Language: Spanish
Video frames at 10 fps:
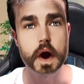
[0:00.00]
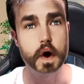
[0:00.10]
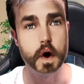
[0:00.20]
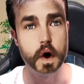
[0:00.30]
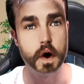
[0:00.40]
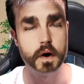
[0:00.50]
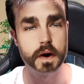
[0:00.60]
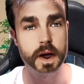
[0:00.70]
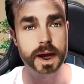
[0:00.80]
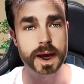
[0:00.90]

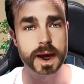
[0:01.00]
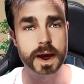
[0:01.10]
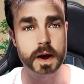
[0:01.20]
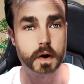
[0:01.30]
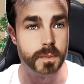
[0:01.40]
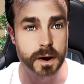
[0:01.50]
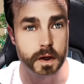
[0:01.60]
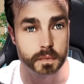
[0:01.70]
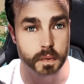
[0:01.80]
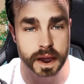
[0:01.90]
con, eh,
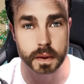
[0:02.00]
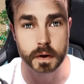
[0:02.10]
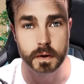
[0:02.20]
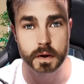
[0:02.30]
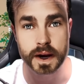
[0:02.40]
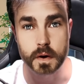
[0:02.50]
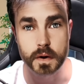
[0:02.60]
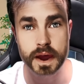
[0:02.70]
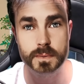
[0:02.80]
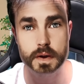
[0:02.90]
Manuel Turizo,
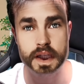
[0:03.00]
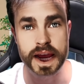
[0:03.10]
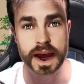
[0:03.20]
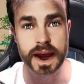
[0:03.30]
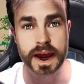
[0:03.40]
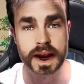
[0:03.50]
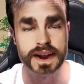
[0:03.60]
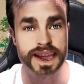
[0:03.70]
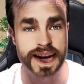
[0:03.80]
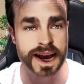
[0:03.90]
recordemos, eh,
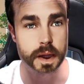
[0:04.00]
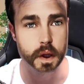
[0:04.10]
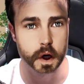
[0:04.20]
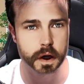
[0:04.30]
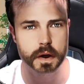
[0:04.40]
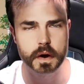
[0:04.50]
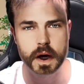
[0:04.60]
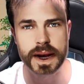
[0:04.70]
el traidor, ¿no?